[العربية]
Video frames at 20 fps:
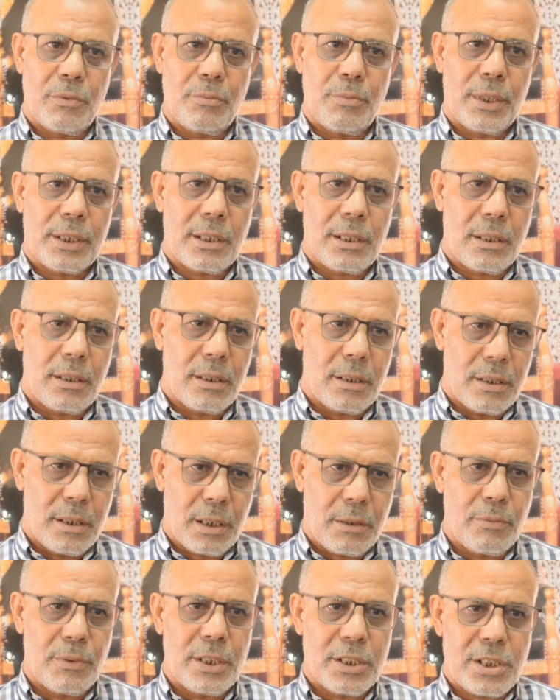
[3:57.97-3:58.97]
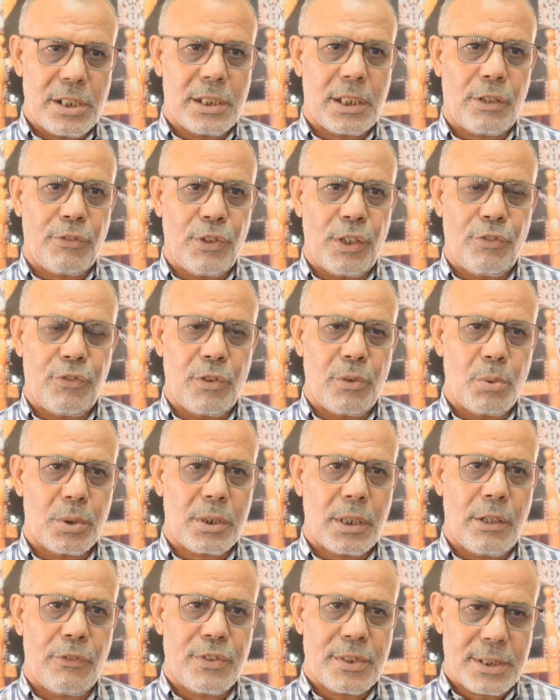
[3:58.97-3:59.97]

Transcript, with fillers: بعض اجل تخفيف الوطأة في